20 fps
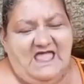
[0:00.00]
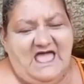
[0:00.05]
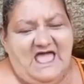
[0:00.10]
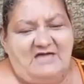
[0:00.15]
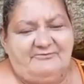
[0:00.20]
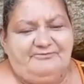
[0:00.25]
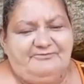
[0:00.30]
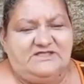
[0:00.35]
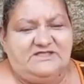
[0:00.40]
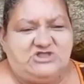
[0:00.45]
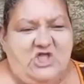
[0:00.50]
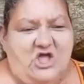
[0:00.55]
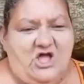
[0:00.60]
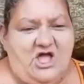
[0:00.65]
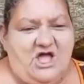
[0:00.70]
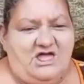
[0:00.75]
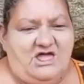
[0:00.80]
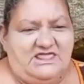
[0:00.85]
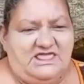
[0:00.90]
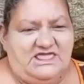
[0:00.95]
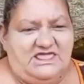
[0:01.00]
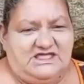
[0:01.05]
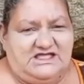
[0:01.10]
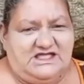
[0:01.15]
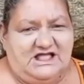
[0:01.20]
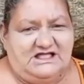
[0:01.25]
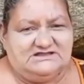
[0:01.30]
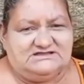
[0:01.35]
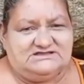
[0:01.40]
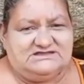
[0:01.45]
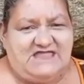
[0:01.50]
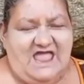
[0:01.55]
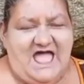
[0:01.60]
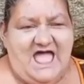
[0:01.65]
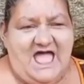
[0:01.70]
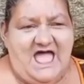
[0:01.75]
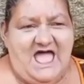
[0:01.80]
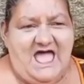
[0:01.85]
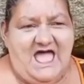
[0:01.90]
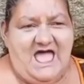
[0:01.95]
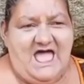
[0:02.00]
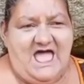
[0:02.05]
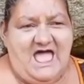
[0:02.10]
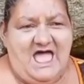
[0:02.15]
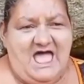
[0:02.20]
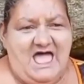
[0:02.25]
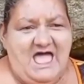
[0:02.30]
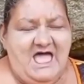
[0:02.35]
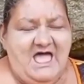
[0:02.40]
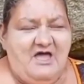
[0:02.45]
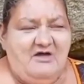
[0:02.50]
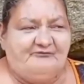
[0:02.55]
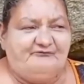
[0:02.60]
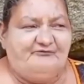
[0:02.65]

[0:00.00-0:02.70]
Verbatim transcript: da vitória e cantar.